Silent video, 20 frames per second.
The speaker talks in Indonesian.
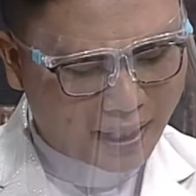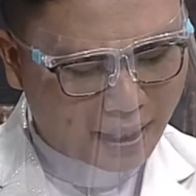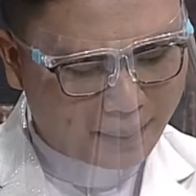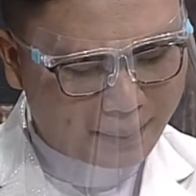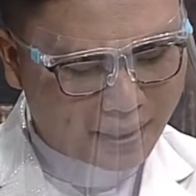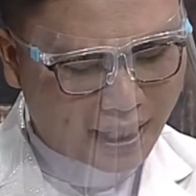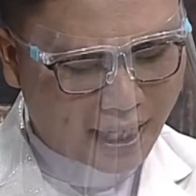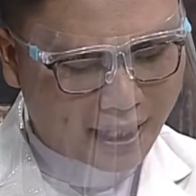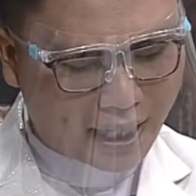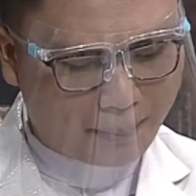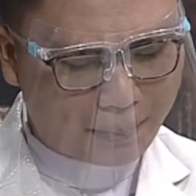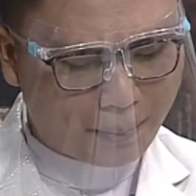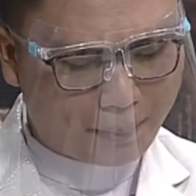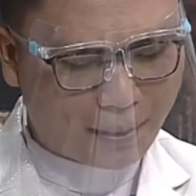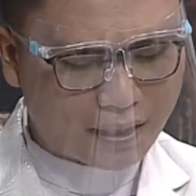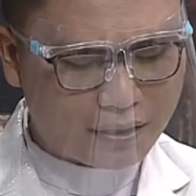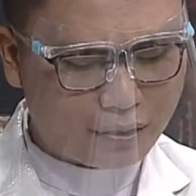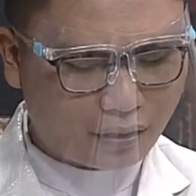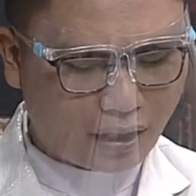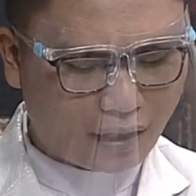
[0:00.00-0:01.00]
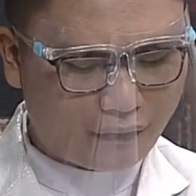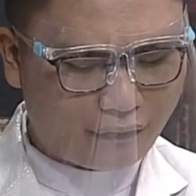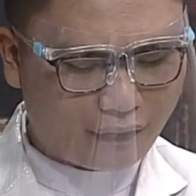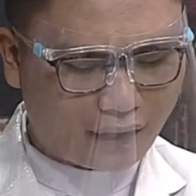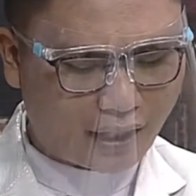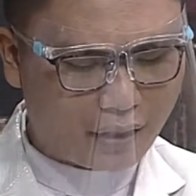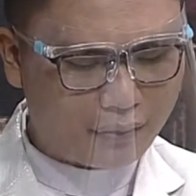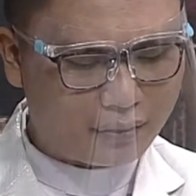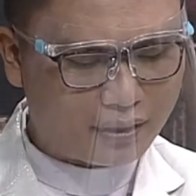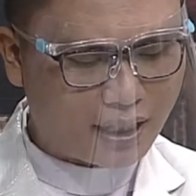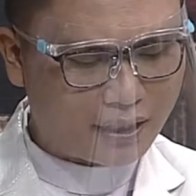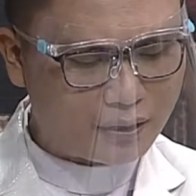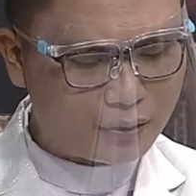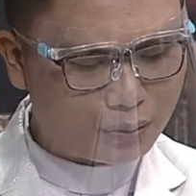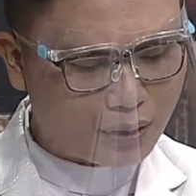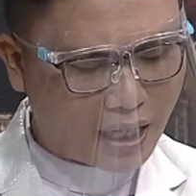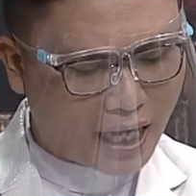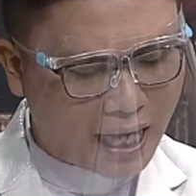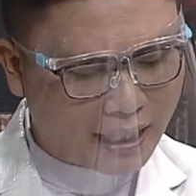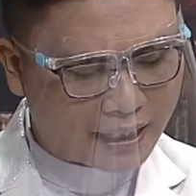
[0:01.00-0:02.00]
menghadapi pasukan Firaun yang sudah
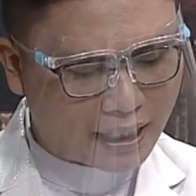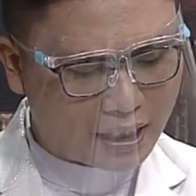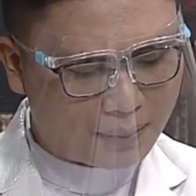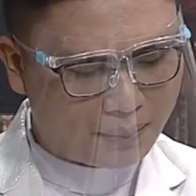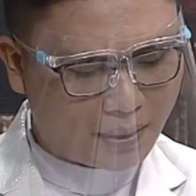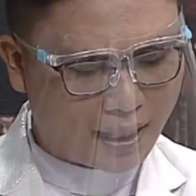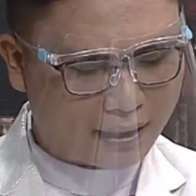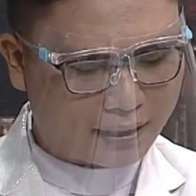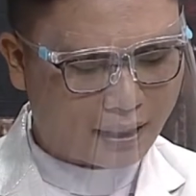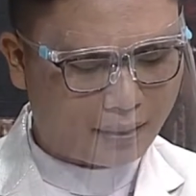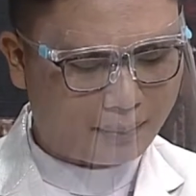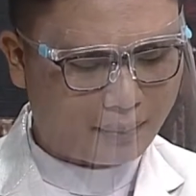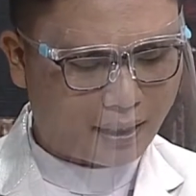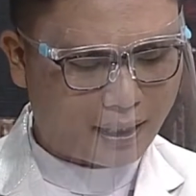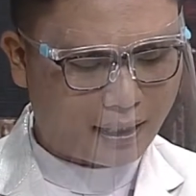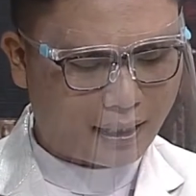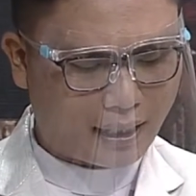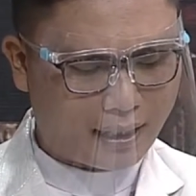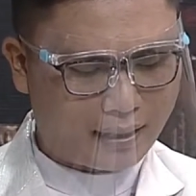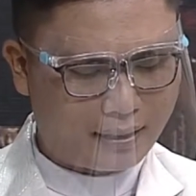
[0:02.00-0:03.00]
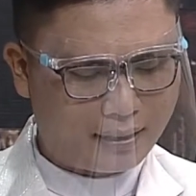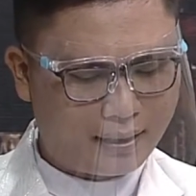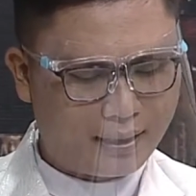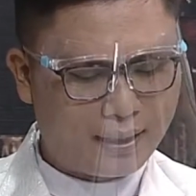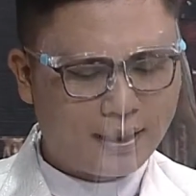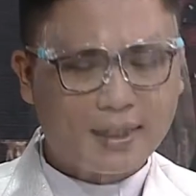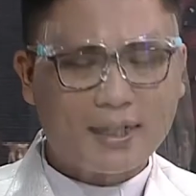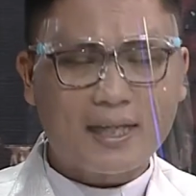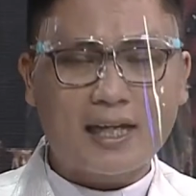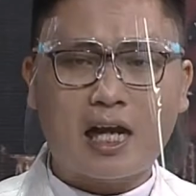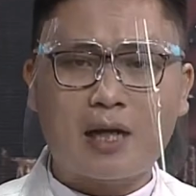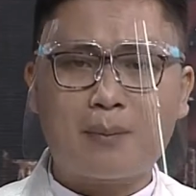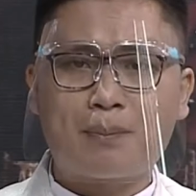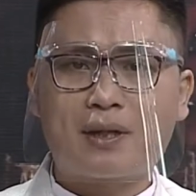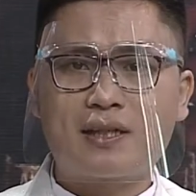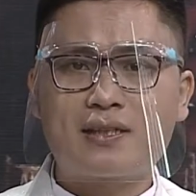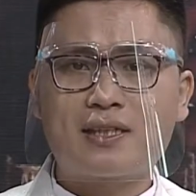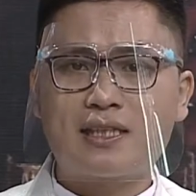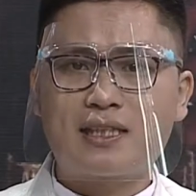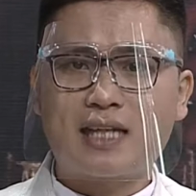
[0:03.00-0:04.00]
ada di belakang mereka dengan
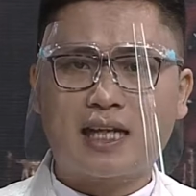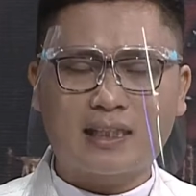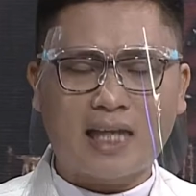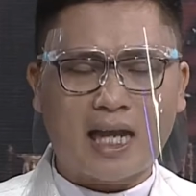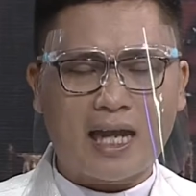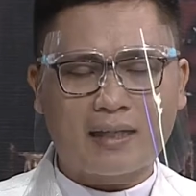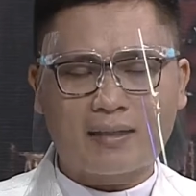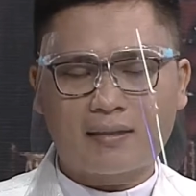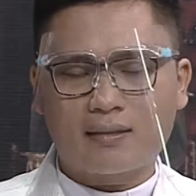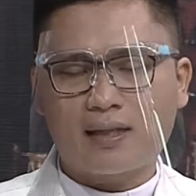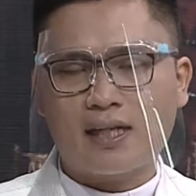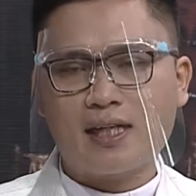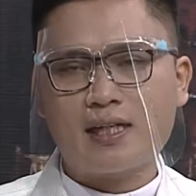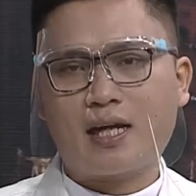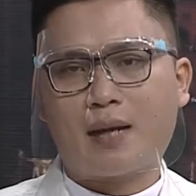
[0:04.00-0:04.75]
persenjataan lengkap.